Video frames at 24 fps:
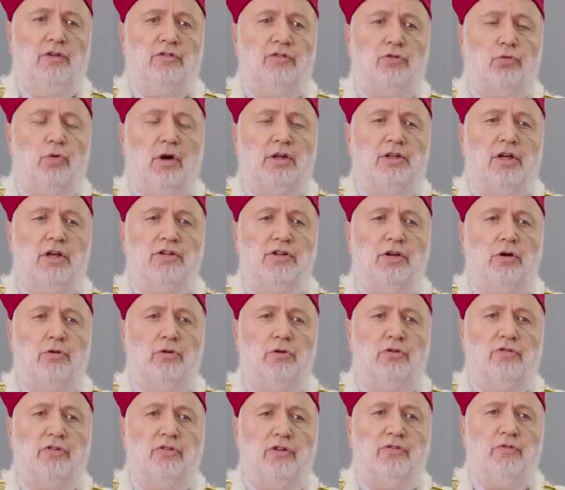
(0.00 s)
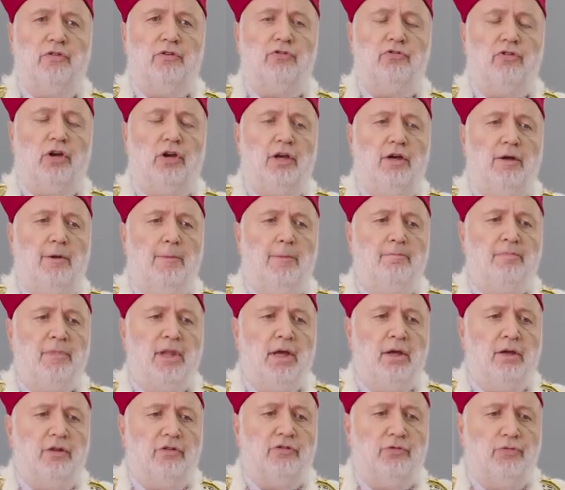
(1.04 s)
Składa się ono zazwyczaj
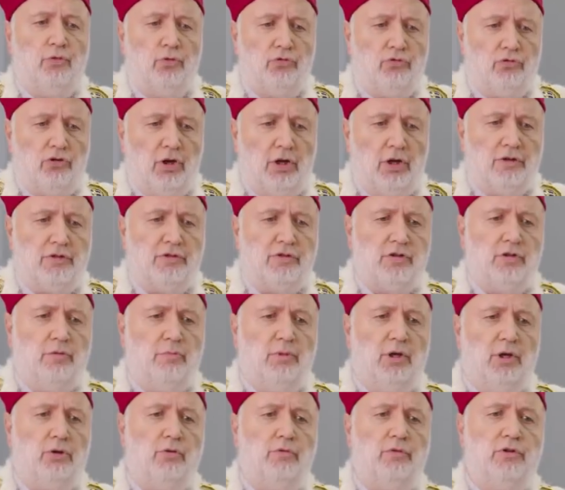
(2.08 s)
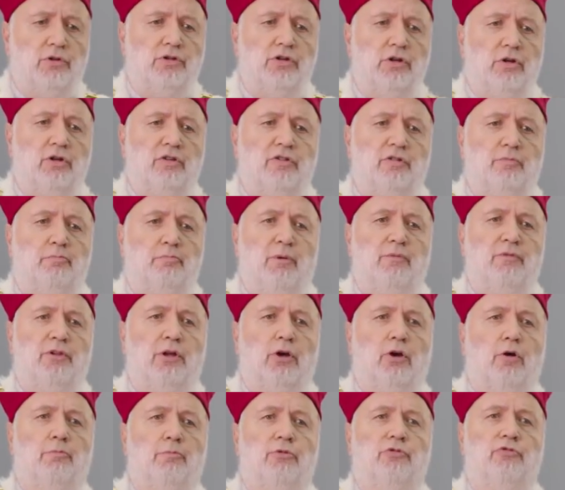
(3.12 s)
z dwóch części, mianowicie z
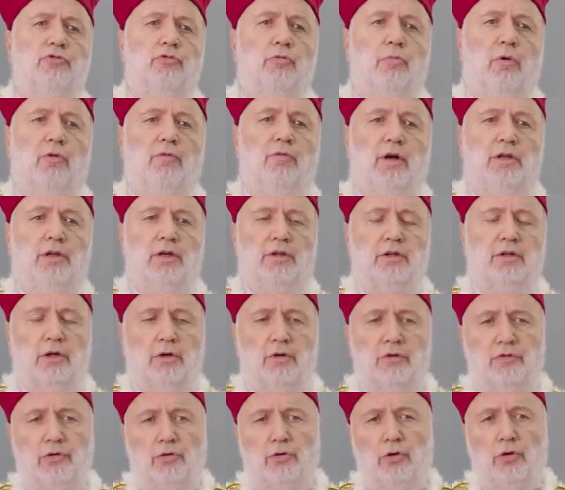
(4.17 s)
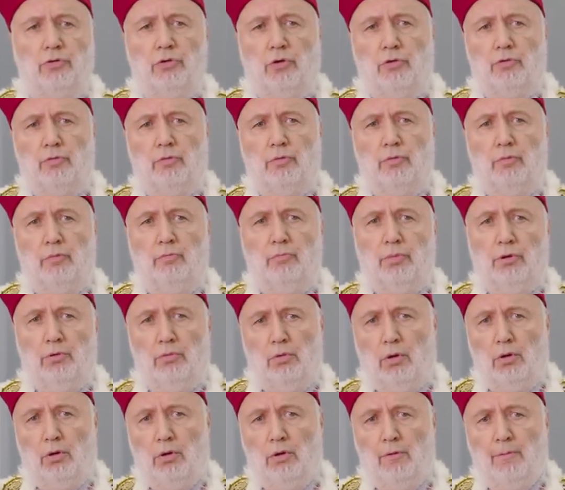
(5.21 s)
pewnego podsumowania tego, co dotąd
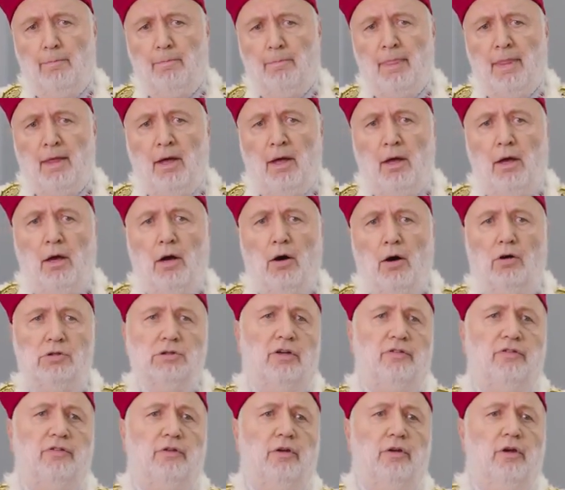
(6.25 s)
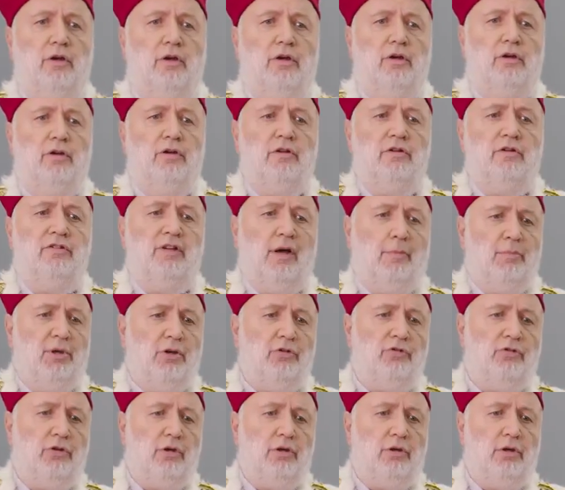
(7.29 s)
było oraz
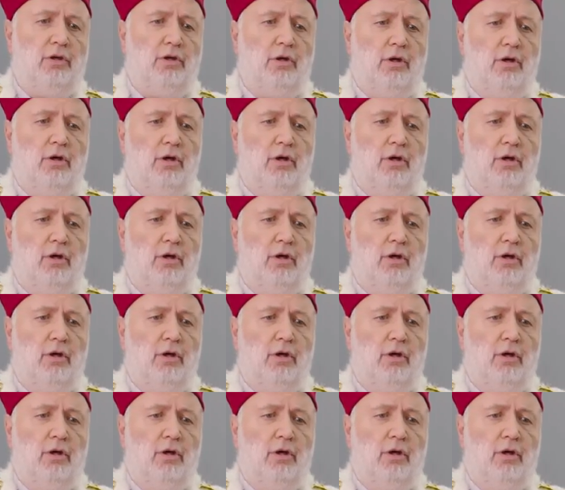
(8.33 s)
zamierzeń,